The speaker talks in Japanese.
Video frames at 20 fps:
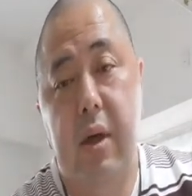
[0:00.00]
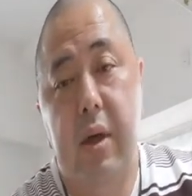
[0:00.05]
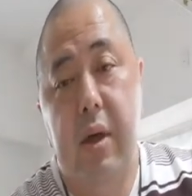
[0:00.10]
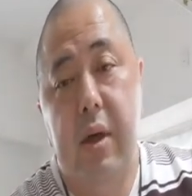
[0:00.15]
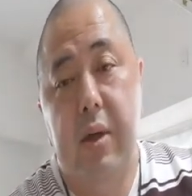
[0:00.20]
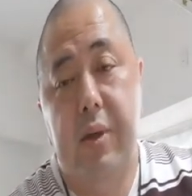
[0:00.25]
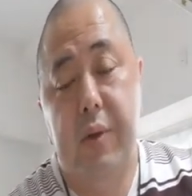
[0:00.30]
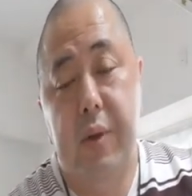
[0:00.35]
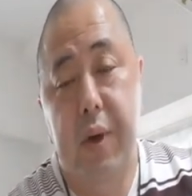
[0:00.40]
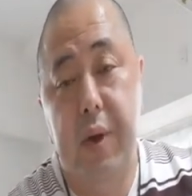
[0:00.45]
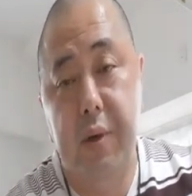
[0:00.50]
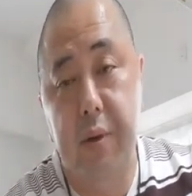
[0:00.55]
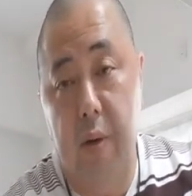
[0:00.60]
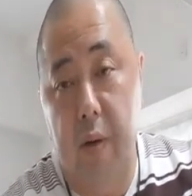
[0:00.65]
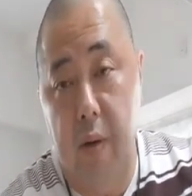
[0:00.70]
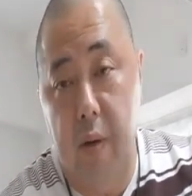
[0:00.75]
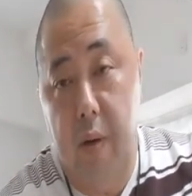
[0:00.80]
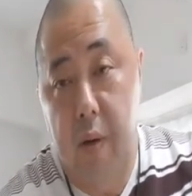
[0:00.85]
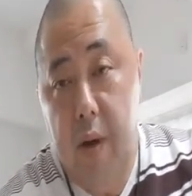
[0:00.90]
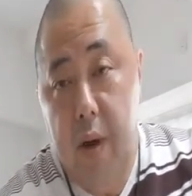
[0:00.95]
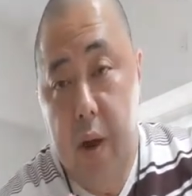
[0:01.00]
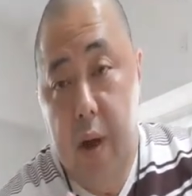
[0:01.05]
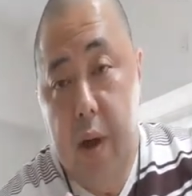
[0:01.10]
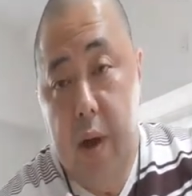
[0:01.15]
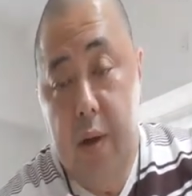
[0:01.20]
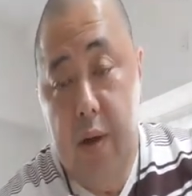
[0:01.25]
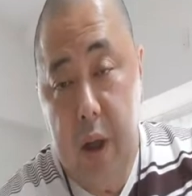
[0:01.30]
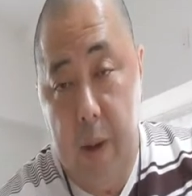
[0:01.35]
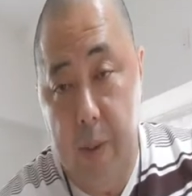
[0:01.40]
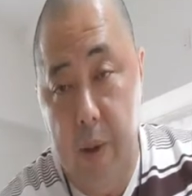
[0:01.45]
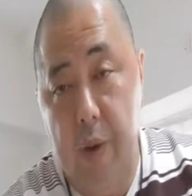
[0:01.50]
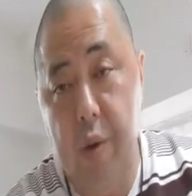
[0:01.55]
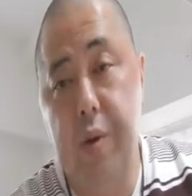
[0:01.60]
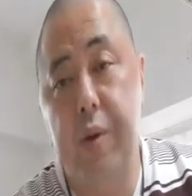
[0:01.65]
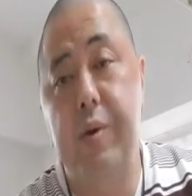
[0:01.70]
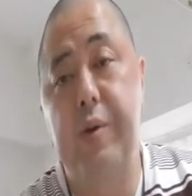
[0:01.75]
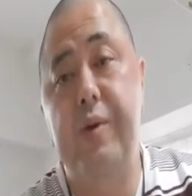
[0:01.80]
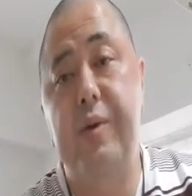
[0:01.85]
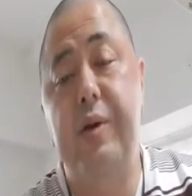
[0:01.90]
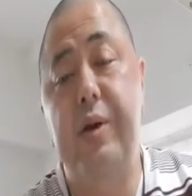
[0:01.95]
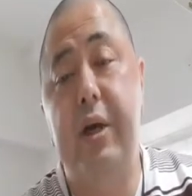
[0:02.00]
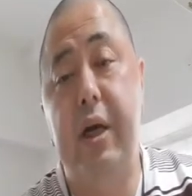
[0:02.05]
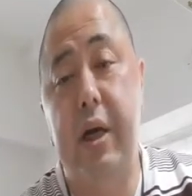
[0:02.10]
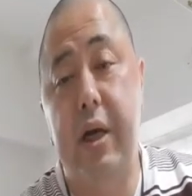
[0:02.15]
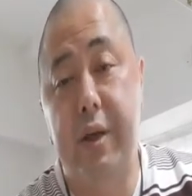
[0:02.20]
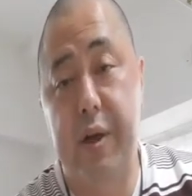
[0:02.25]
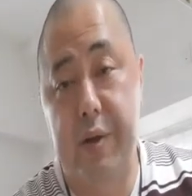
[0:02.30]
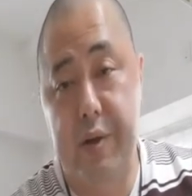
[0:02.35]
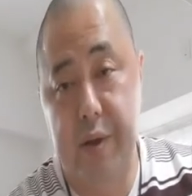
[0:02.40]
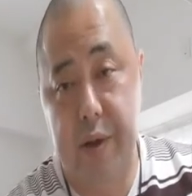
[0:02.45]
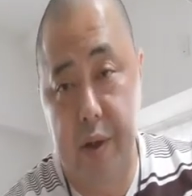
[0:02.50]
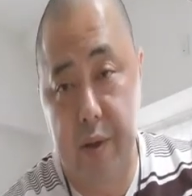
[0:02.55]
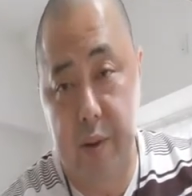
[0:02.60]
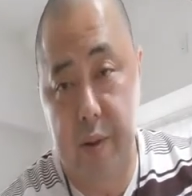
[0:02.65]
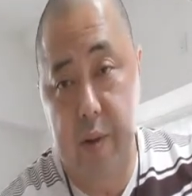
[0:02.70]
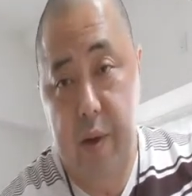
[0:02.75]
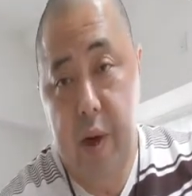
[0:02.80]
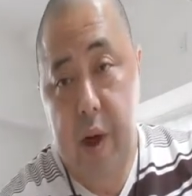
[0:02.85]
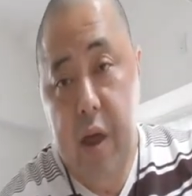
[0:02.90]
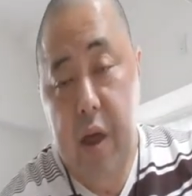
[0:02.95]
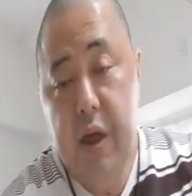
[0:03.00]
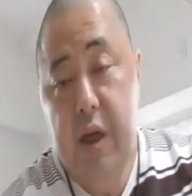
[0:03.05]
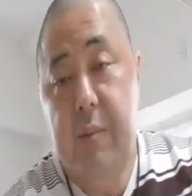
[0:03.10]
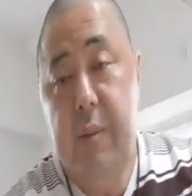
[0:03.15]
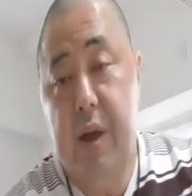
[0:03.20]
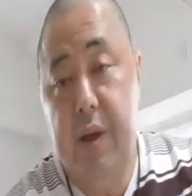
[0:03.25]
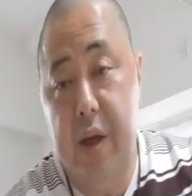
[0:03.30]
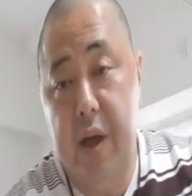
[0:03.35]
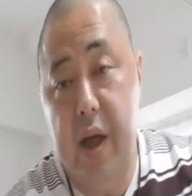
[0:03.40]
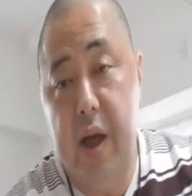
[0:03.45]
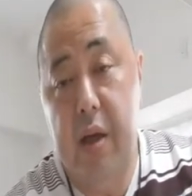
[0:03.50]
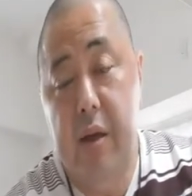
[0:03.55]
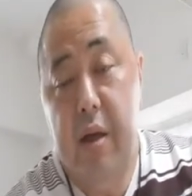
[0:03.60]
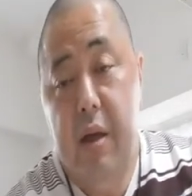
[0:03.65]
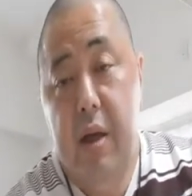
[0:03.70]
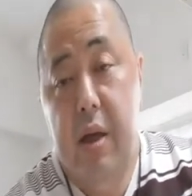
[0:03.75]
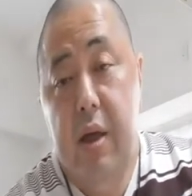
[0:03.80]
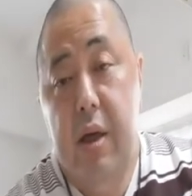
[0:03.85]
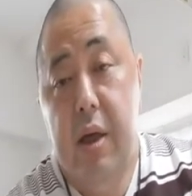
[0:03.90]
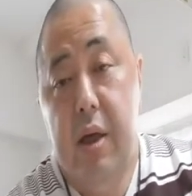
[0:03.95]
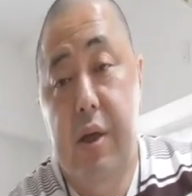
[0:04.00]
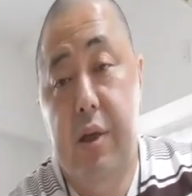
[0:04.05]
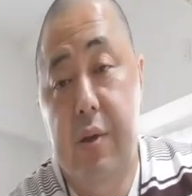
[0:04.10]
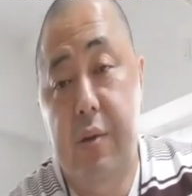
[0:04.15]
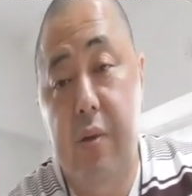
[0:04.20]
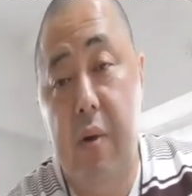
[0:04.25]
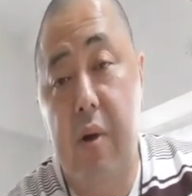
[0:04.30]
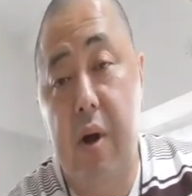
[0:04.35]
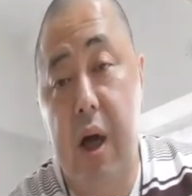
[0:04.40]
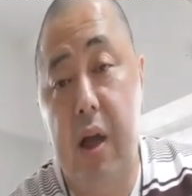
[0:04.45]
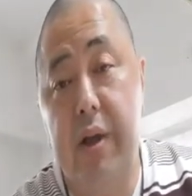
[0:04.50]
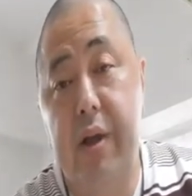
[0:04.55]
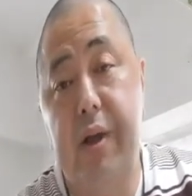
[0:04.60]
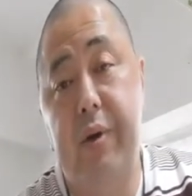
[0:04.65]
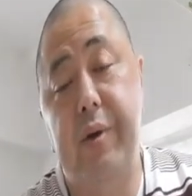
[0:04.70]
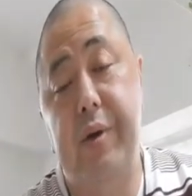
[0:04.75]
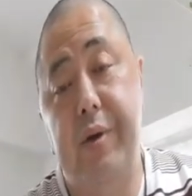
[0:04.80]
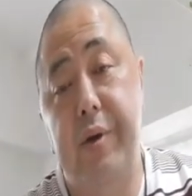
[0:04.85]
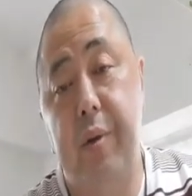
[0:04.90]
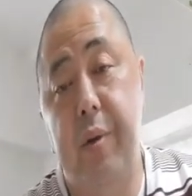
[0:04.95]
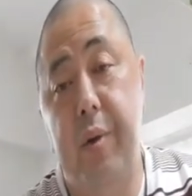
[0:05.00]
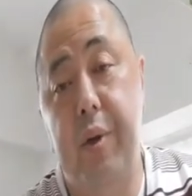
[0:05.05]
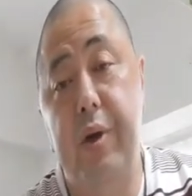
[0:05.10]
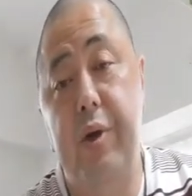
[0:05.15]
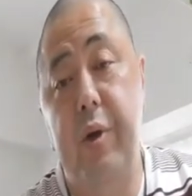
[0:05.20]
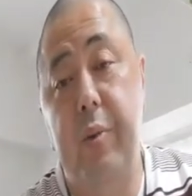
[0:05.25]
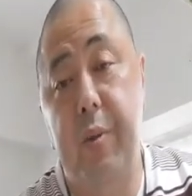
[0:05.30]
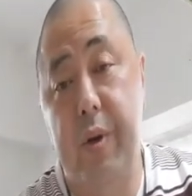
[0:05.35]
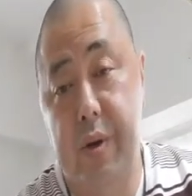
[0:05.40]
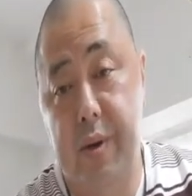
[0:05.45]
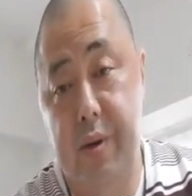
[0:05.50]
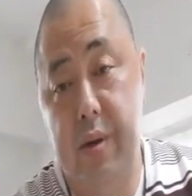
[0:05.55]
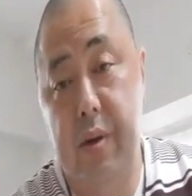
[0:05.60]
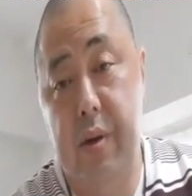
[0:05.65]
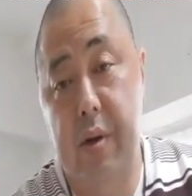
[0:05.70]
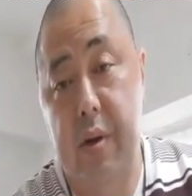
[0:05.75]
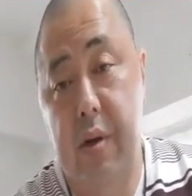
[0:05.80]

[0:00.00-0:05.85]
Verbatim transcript: それと、タバコの吸い殻ですけど、今ね、犬を飼ってる人多いと思います。